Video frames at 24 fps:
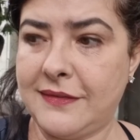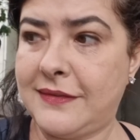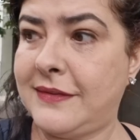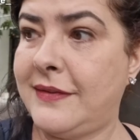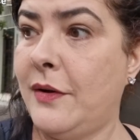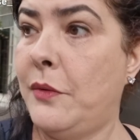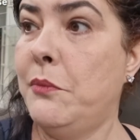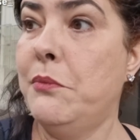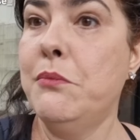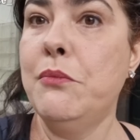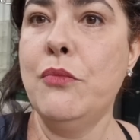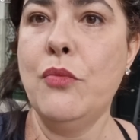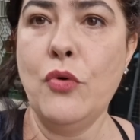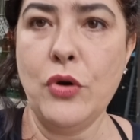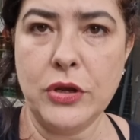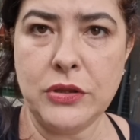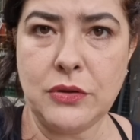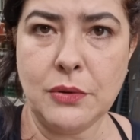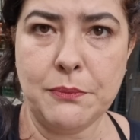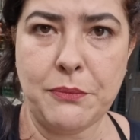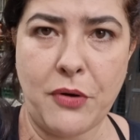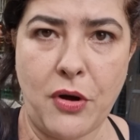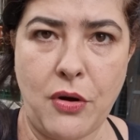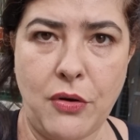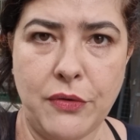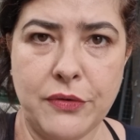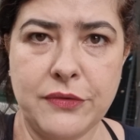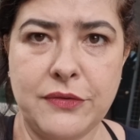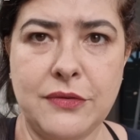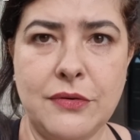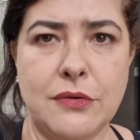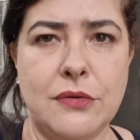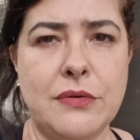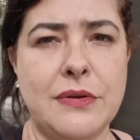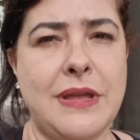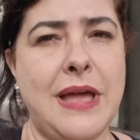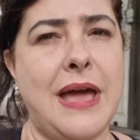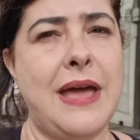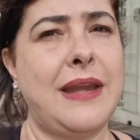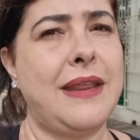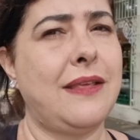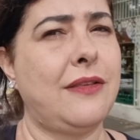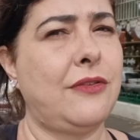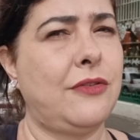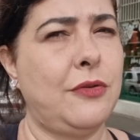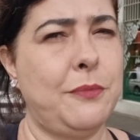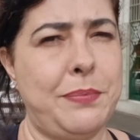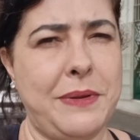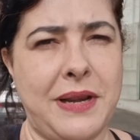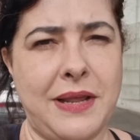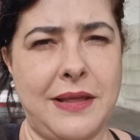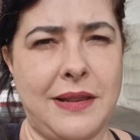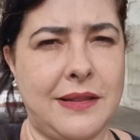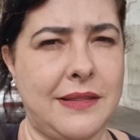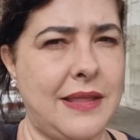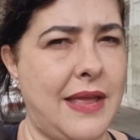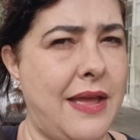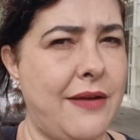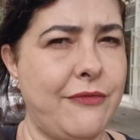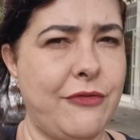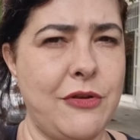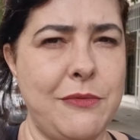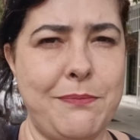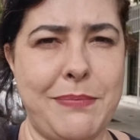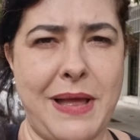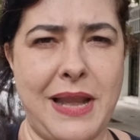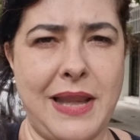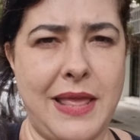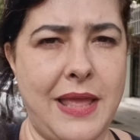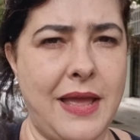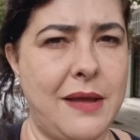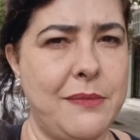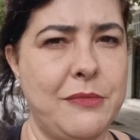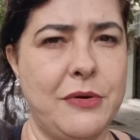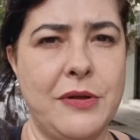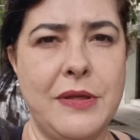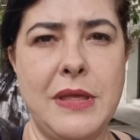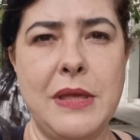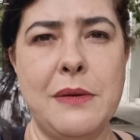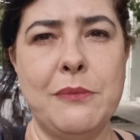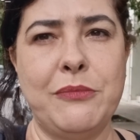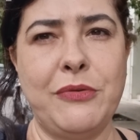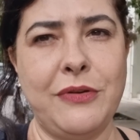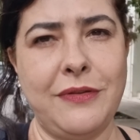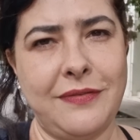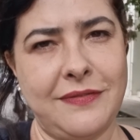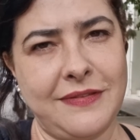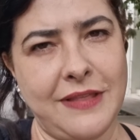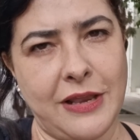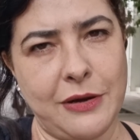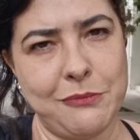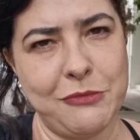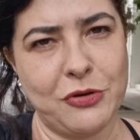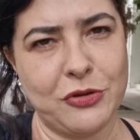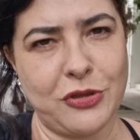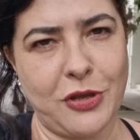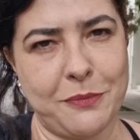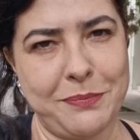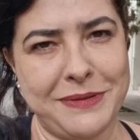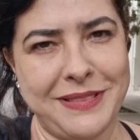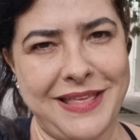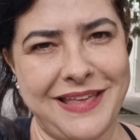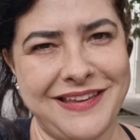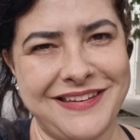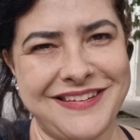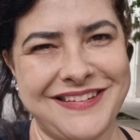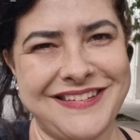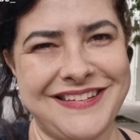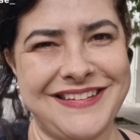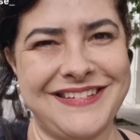são muito bons e o lugar é super agradável em Palermo, por isso está no meu top 10.